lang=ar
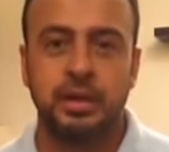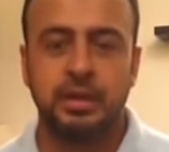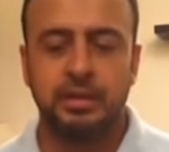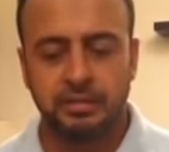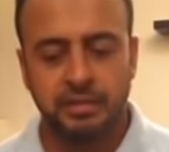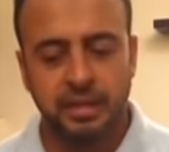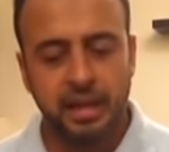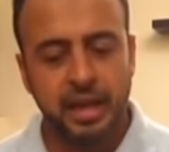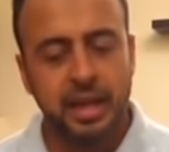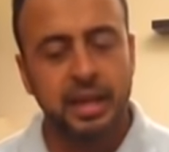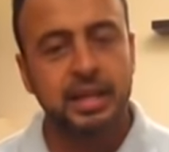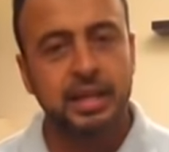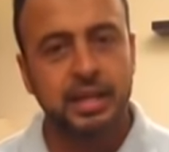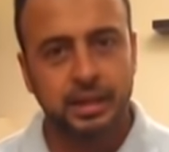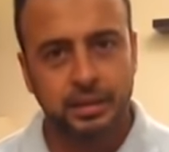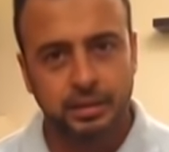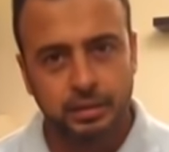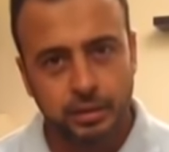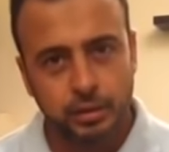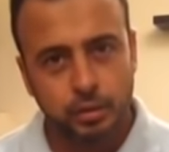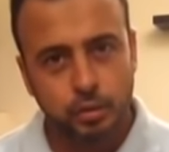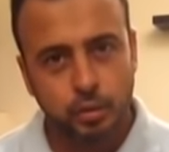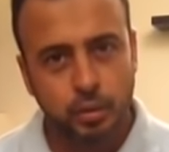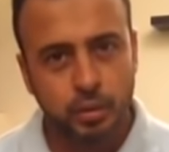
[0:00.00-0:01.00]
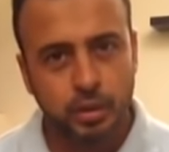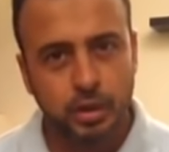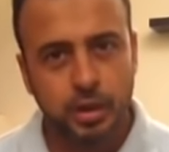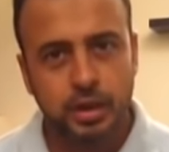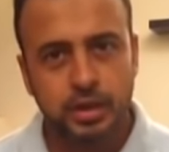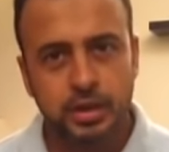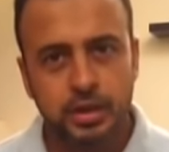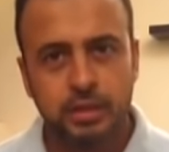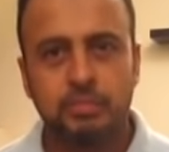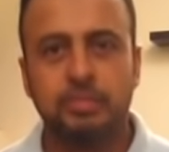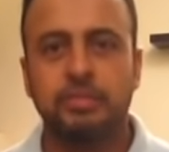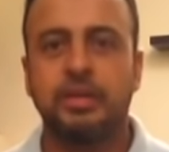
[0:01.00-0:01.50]
ذلك الدين
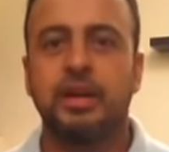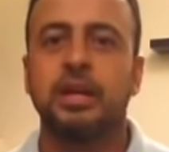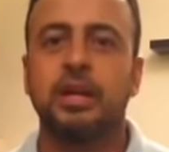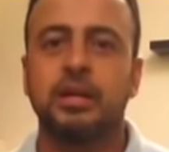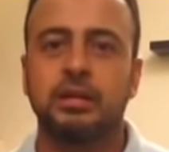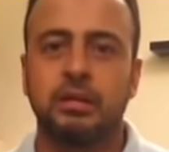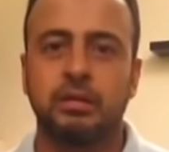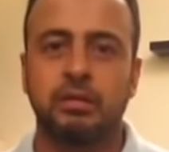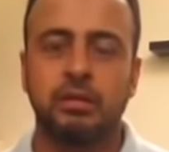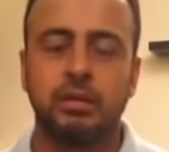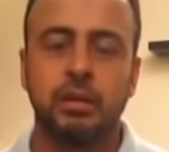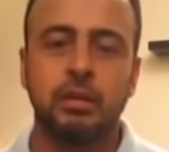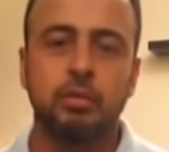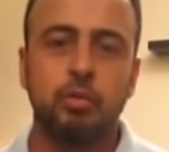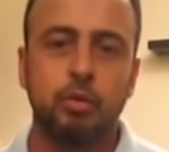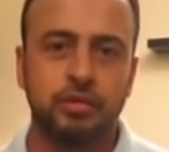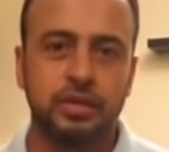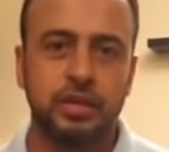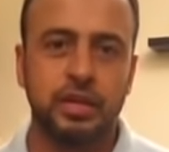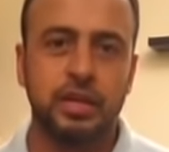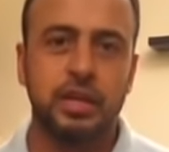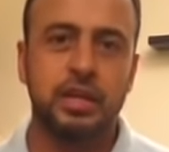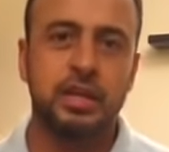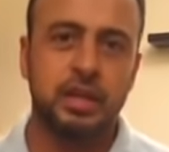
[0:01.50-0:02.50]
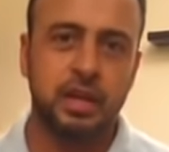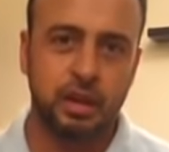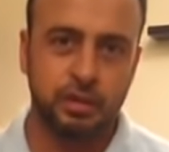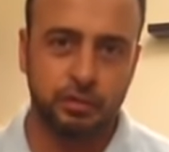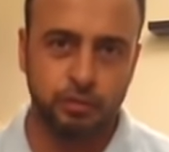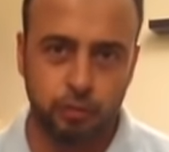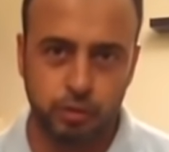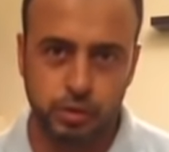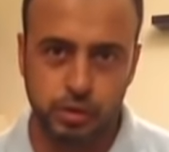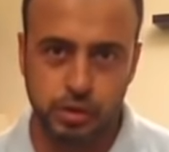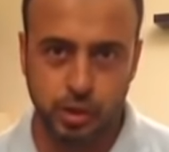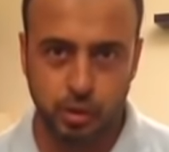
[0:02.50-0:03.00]
القيم فلا تظلموا فيهن
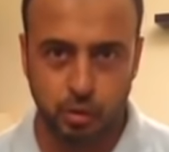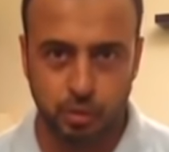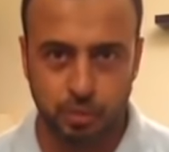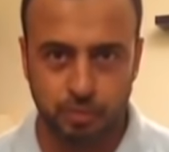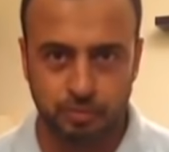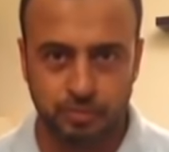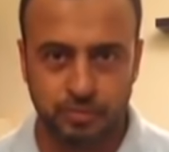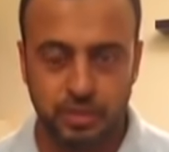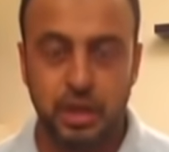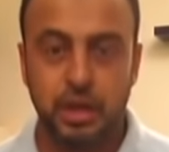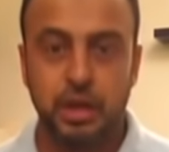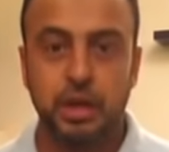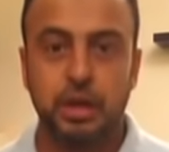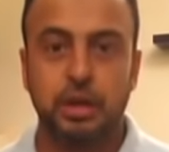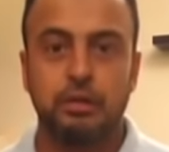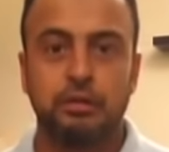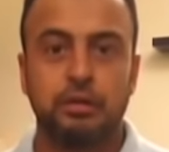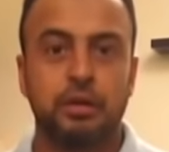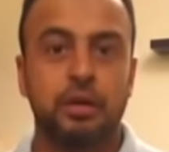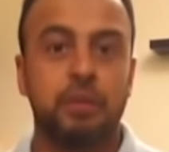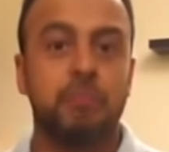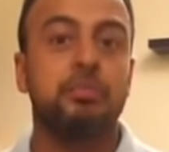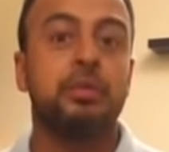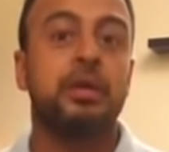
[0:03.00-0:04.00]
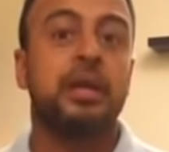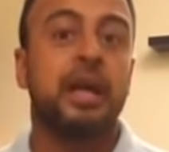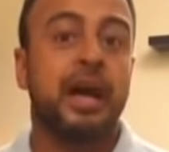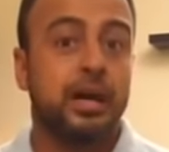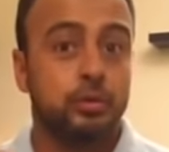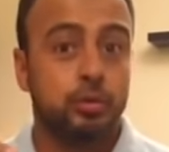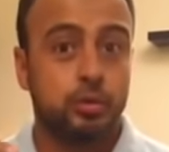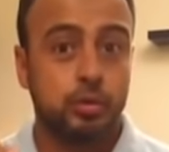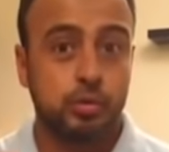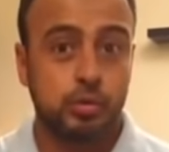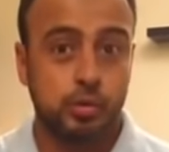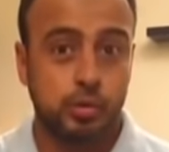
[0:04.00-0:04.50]
أنفسكم فربنا
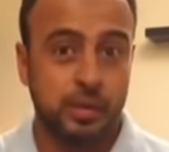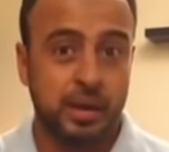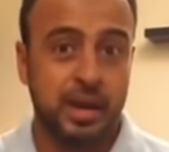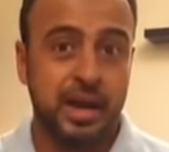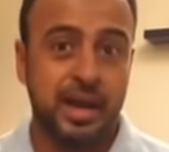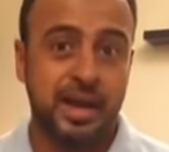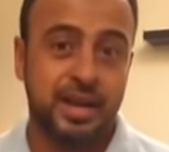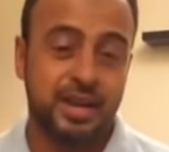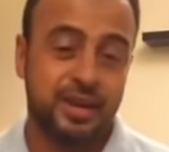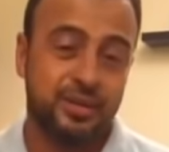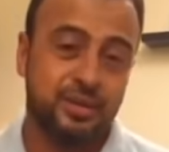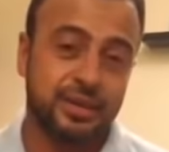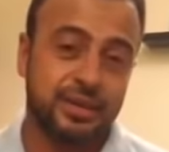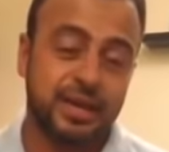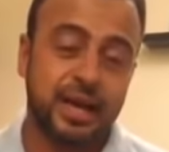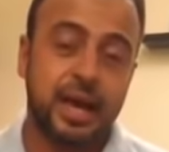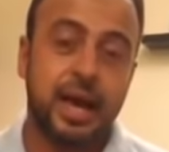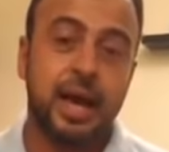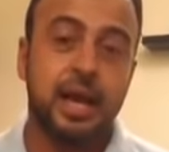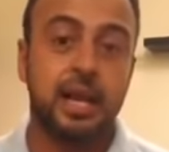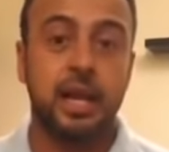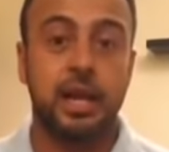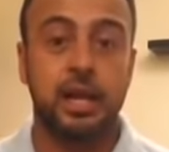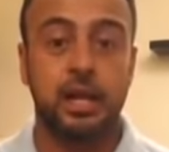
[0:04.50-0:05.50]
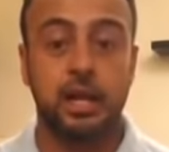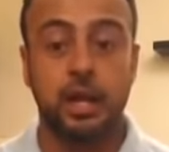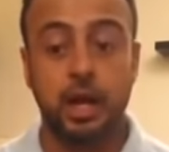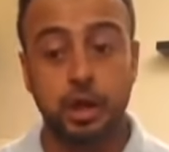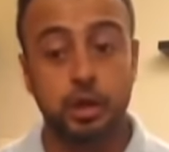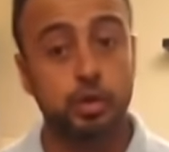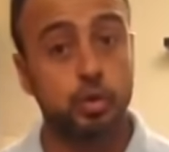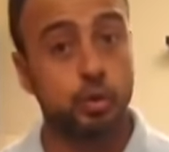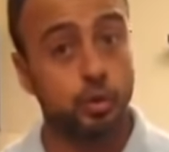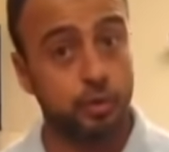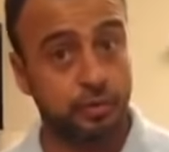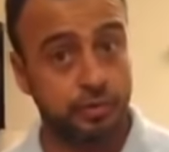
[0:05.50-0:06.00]
عنده سبحانه وتعالى
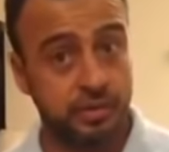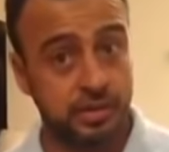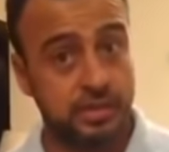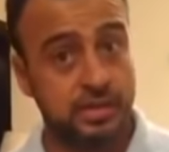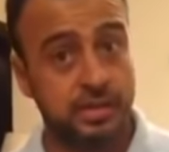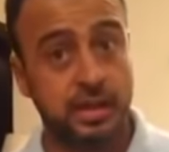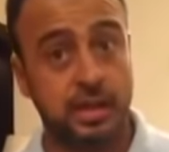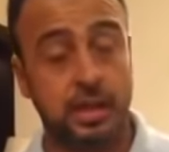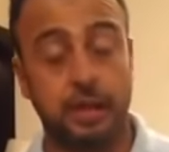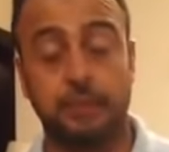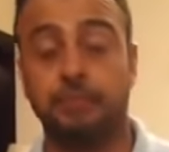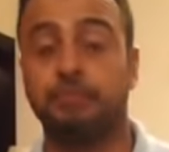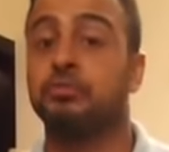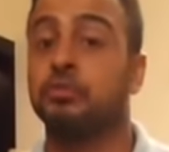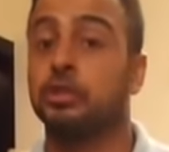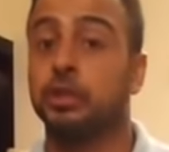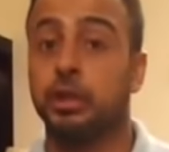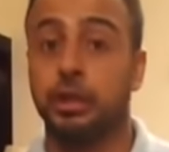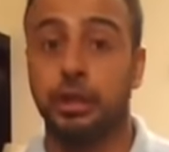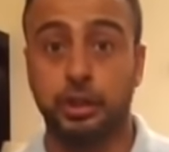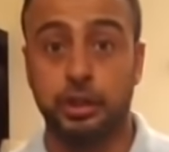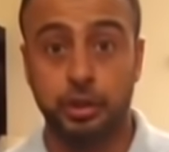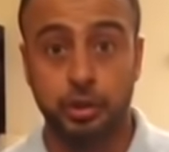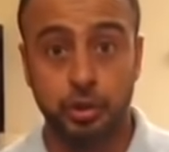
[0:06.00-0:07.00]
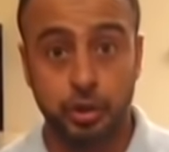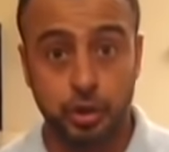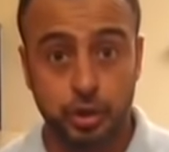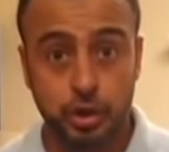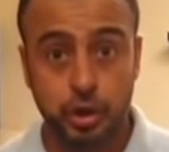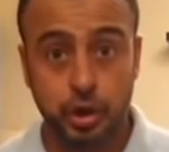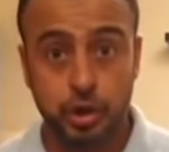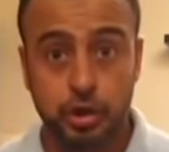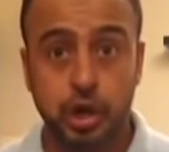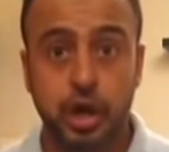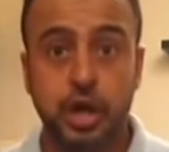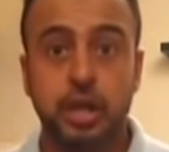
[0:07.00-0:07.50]
الأشهر في السنة
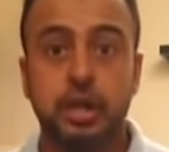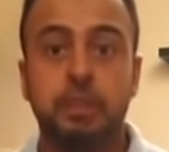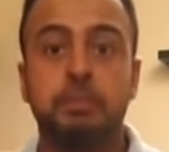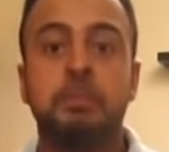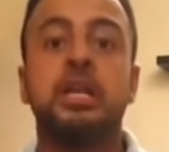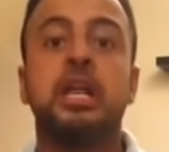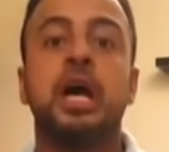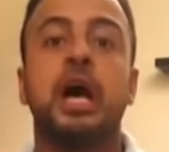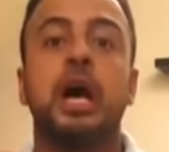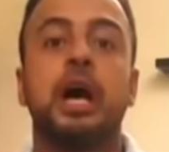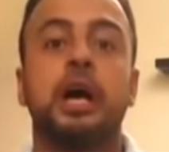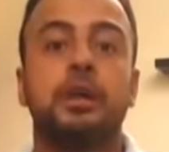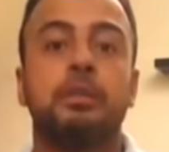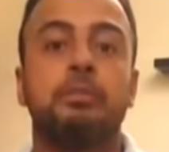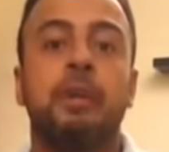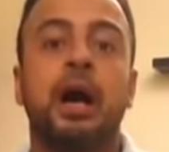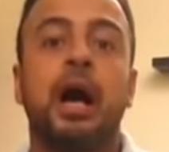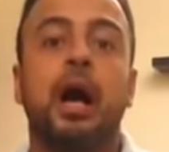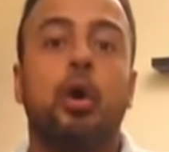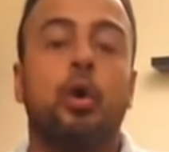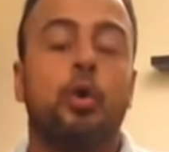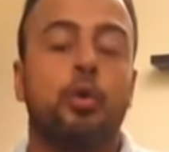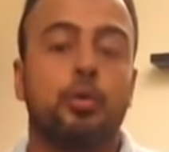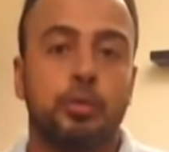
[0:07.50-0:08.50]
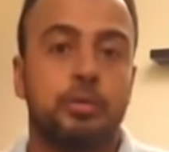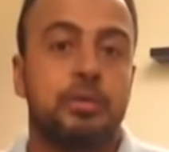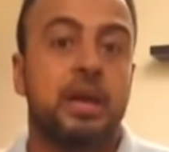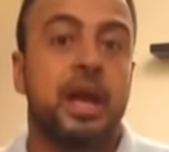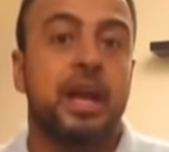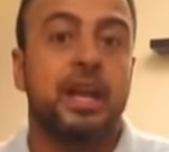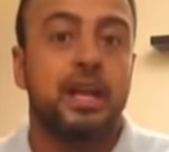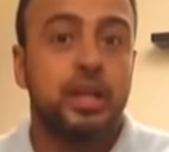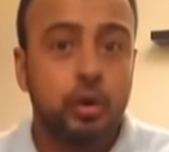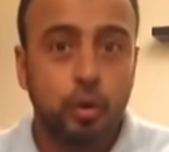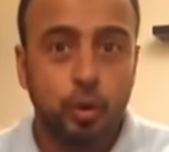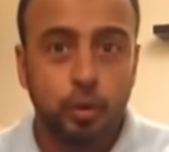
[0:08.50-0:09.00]
12 شهر منها أربعة حرم
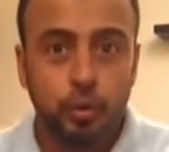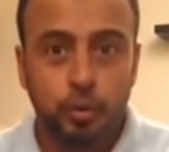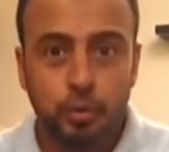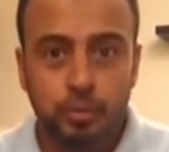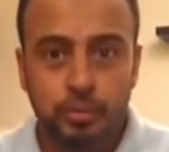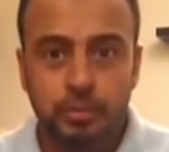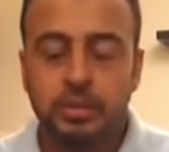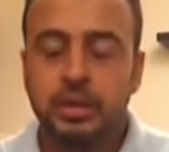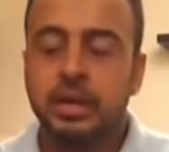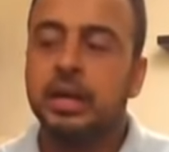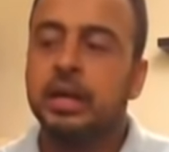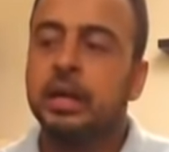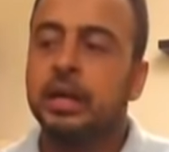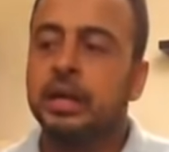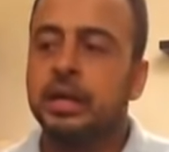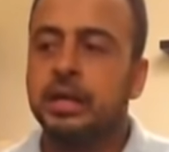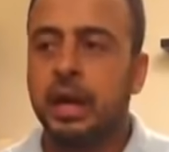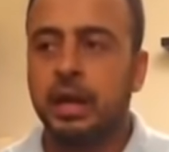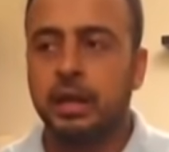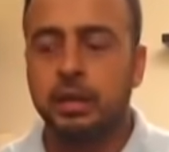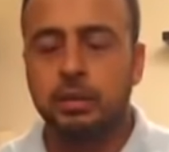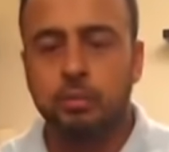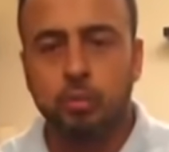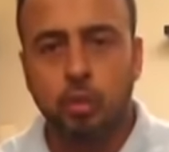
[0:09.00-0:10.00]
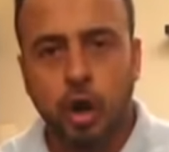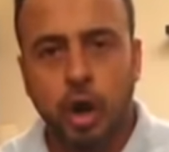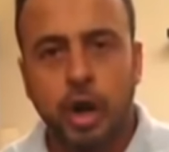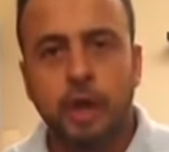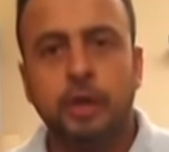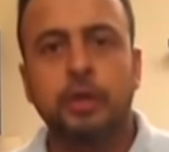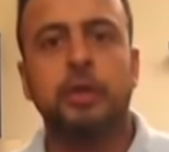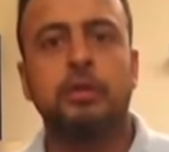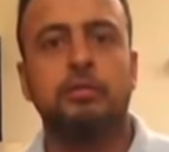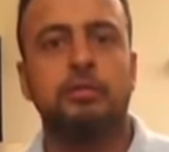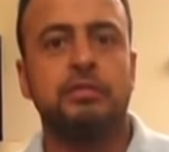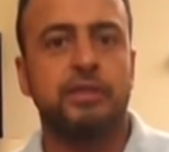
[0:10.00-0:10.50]
يعني إيه حرم؟ يعني
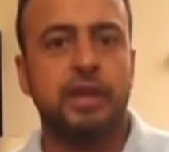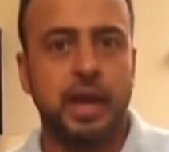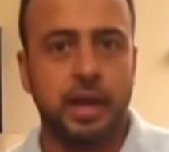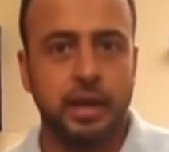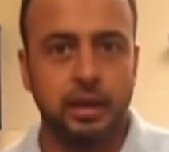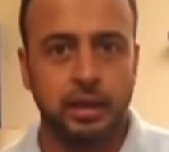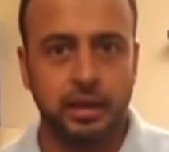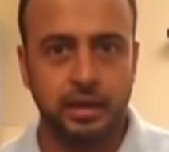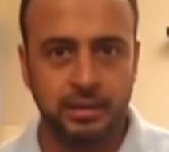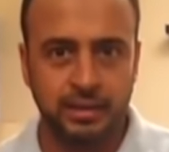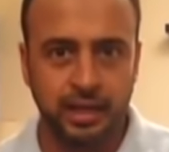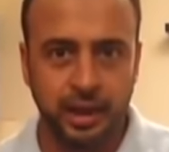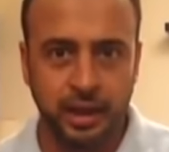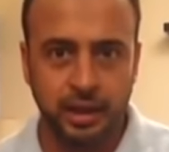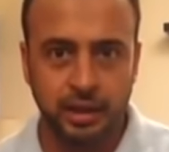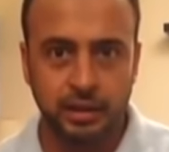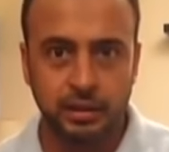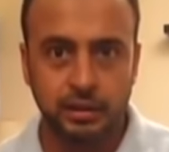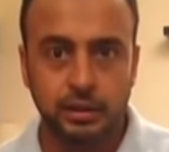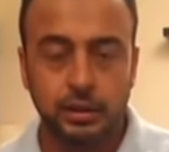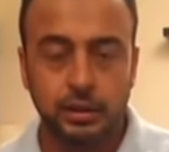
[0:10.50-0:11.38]
محرم فيها القتال